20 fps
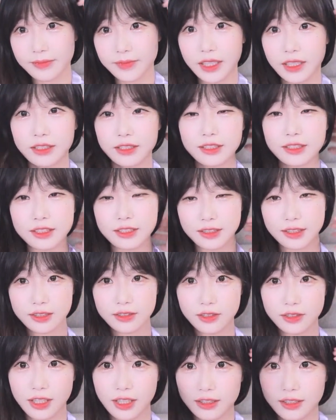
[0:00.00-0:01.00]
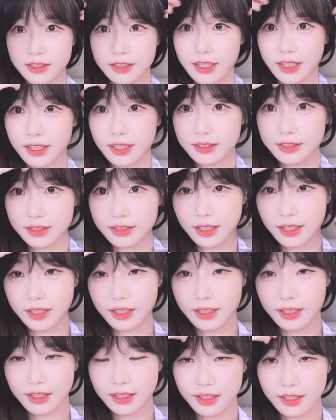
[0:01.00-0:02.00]
내일 일찍 가서 대기 타야지
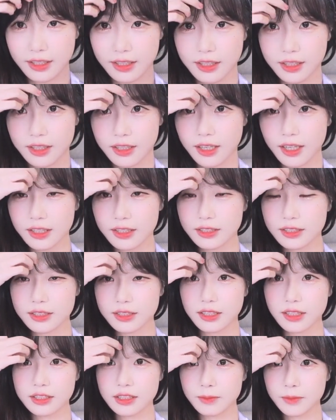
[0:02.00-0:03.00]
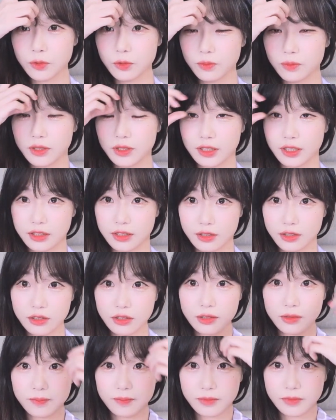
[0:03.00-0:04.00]
헤헤 1시까지만 오면 될걸?